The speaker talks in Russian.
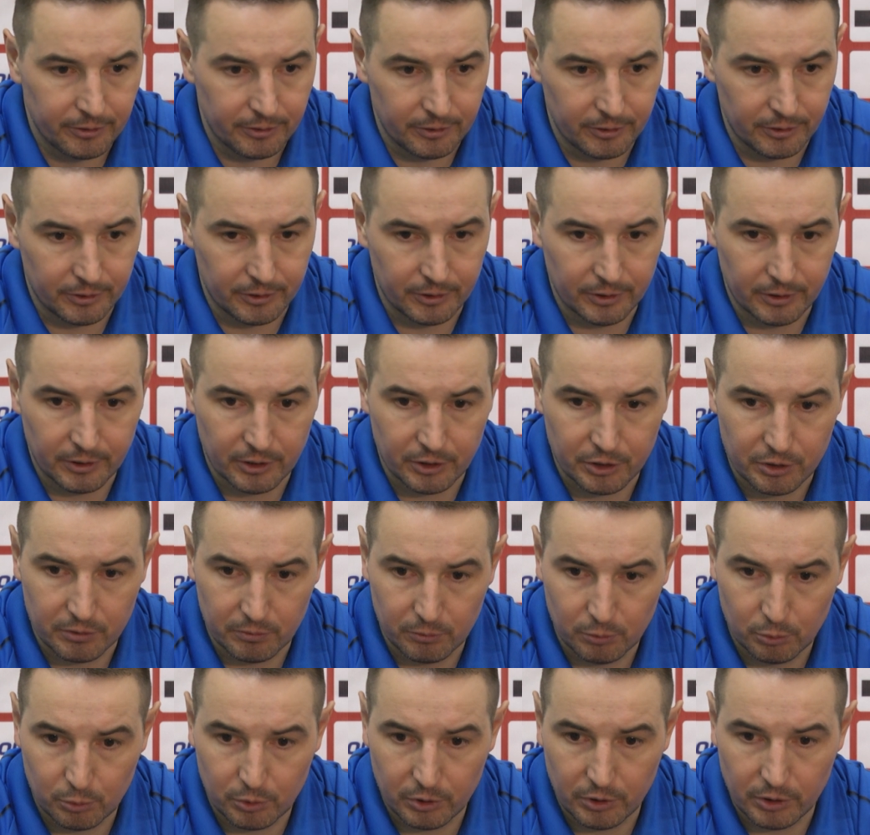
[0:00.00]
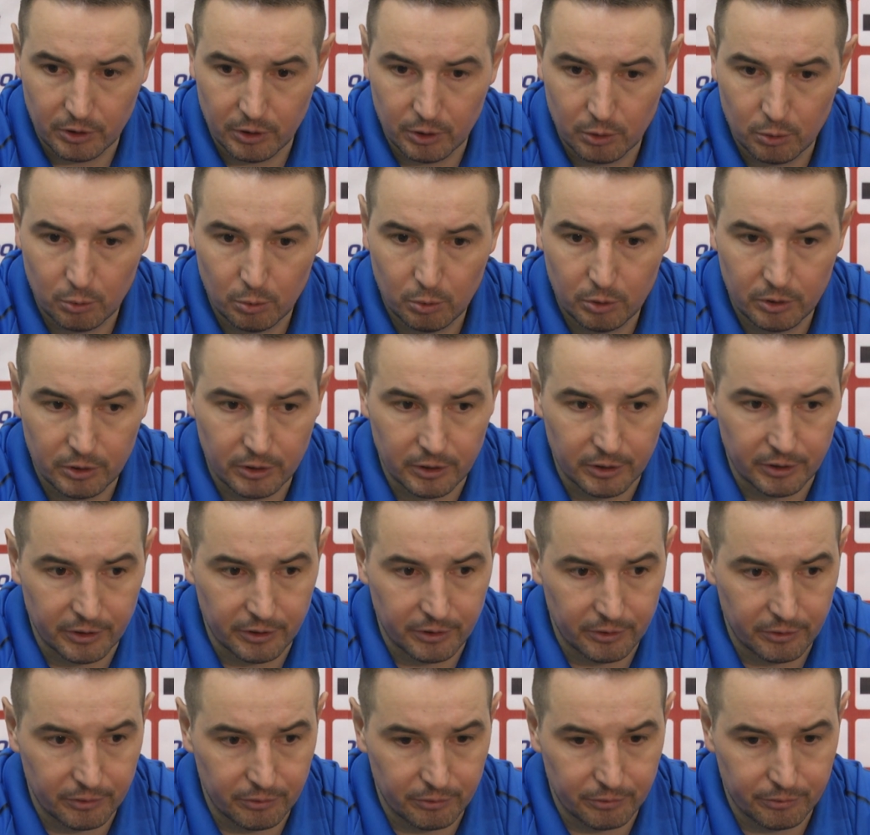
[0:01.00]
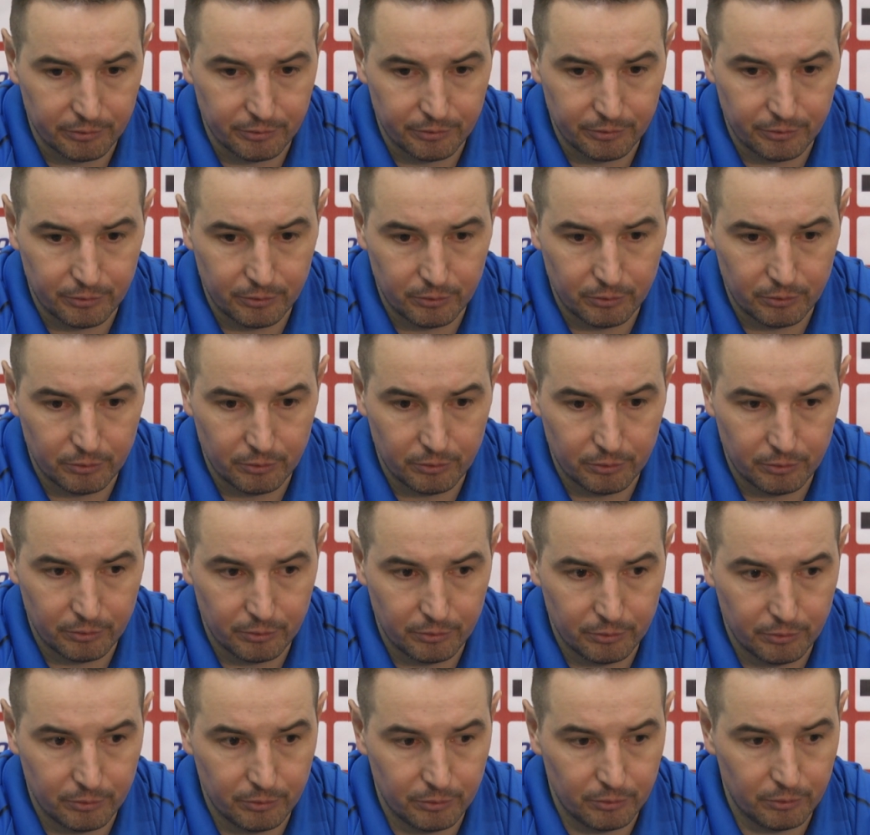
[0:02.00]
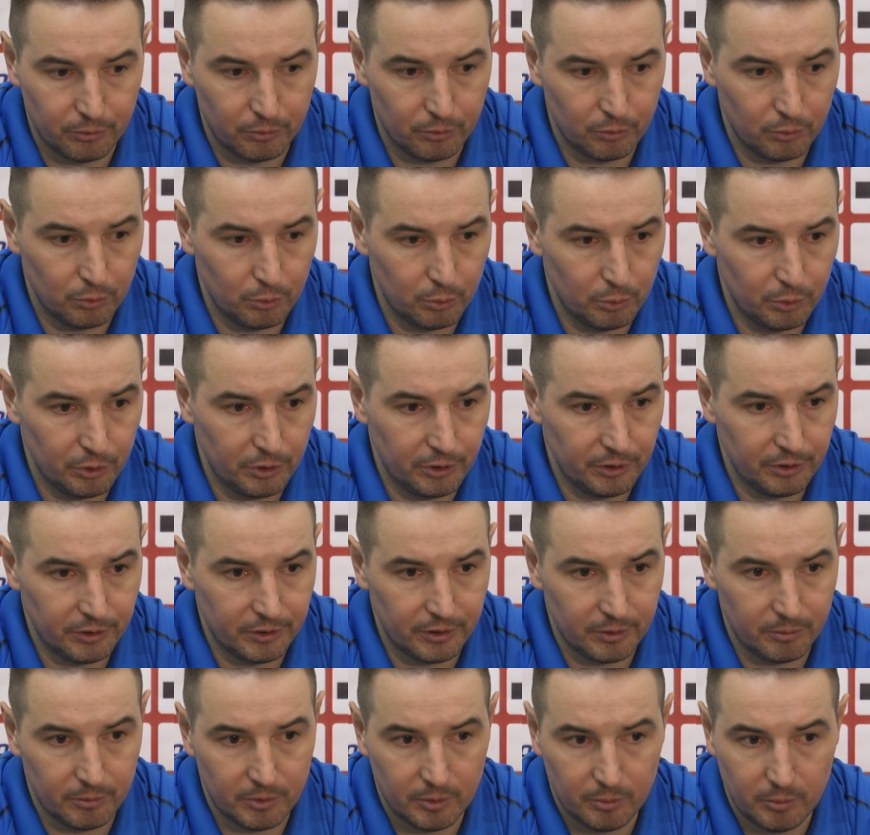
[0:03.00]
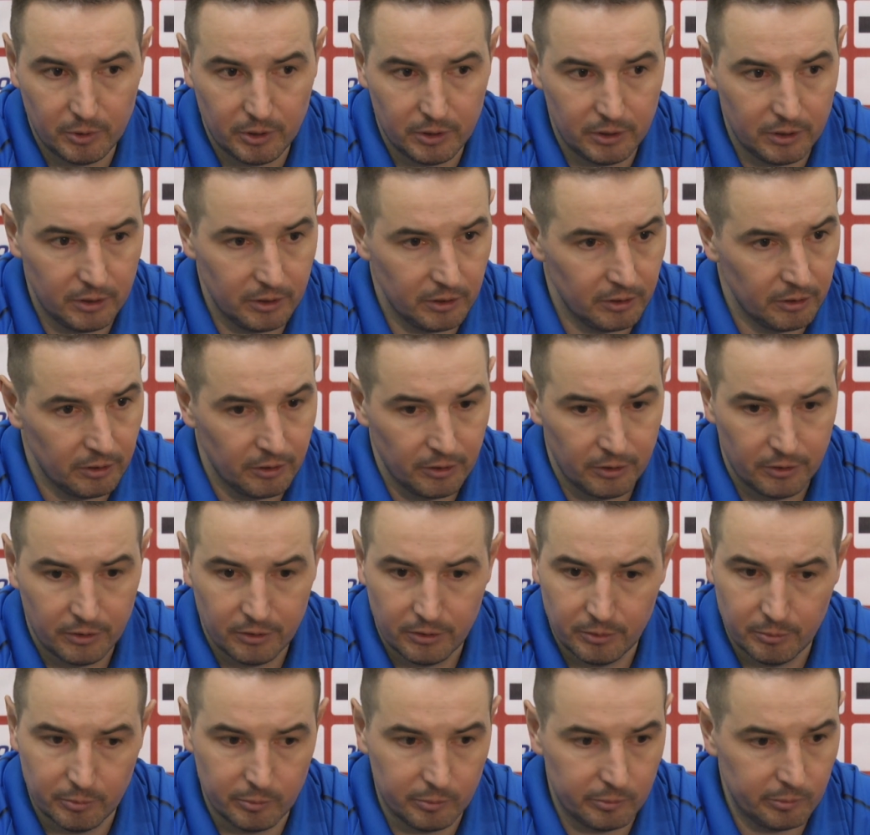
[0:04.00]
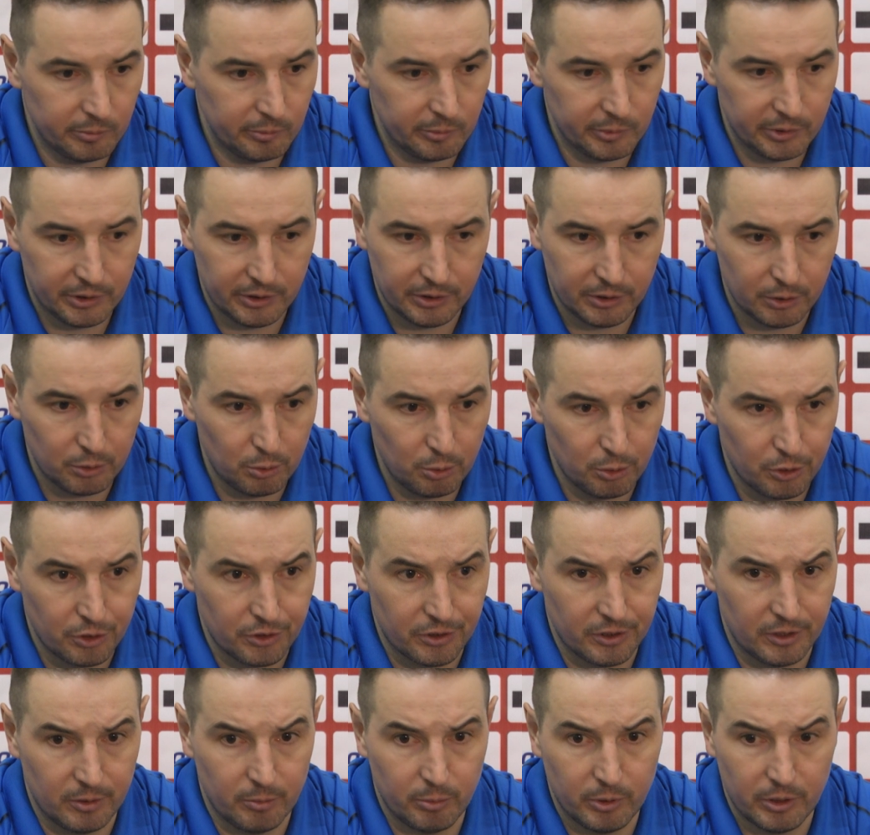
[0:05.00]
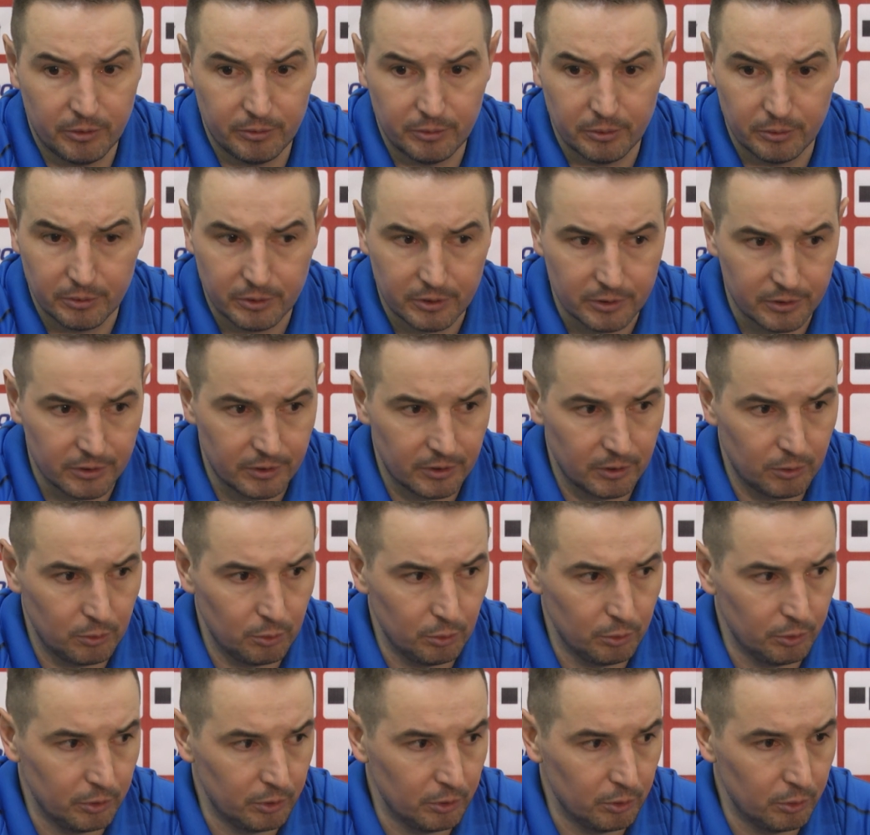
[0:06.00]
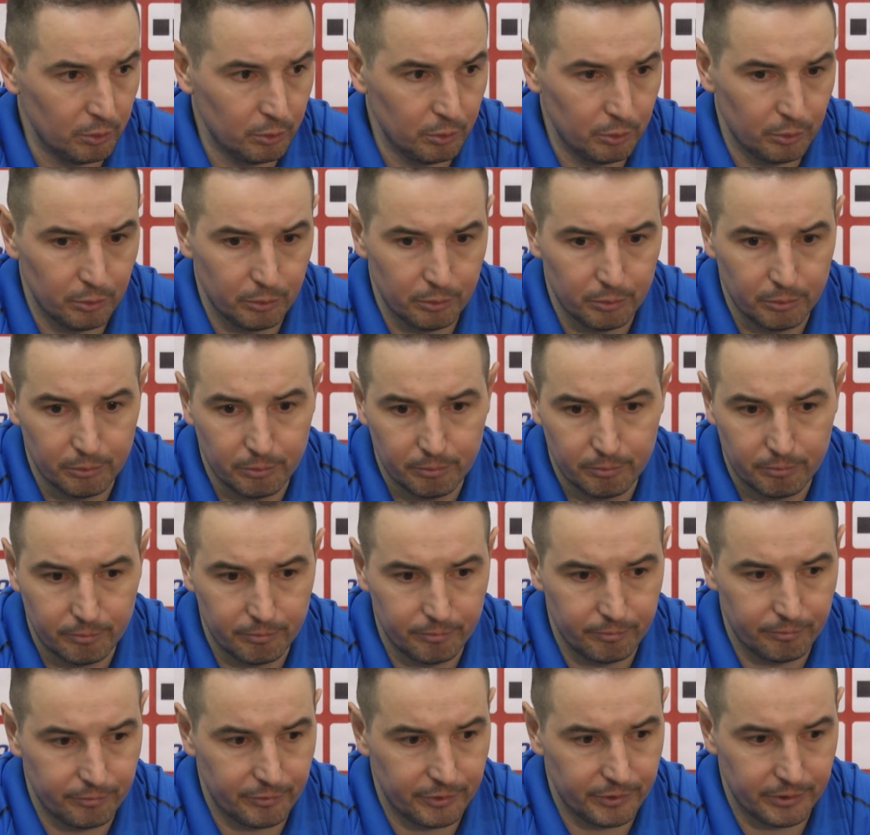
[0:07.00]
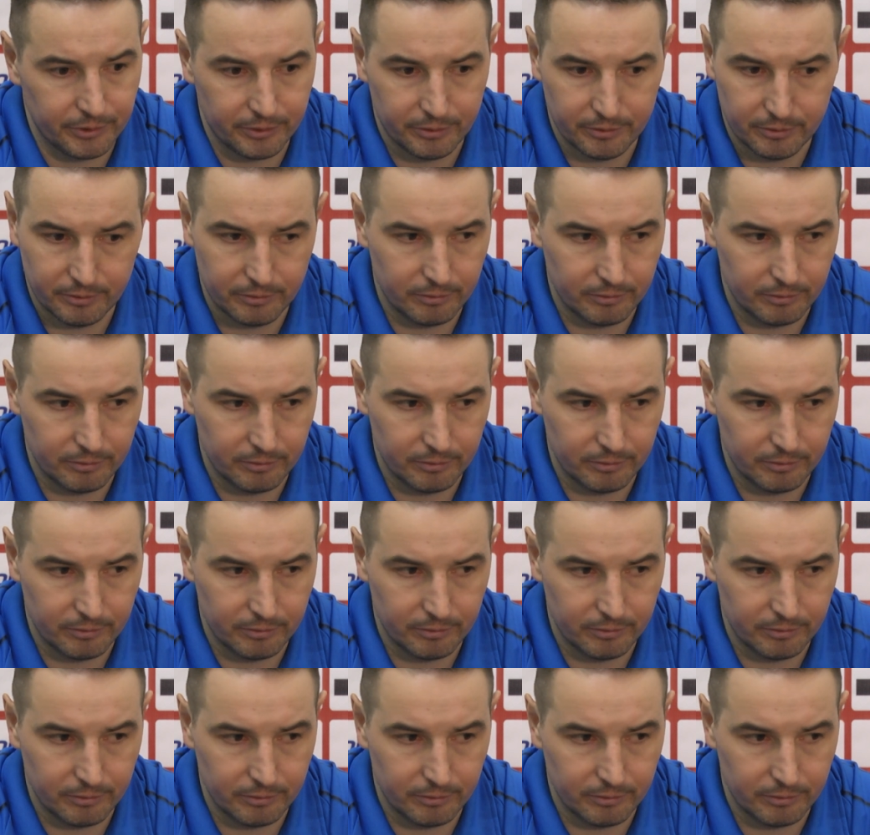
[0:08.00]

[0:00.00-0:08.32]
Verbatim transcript: это наша внутренняя кухня, но ну и тем не менее, мне не хочется оправдываться за такую игру. Это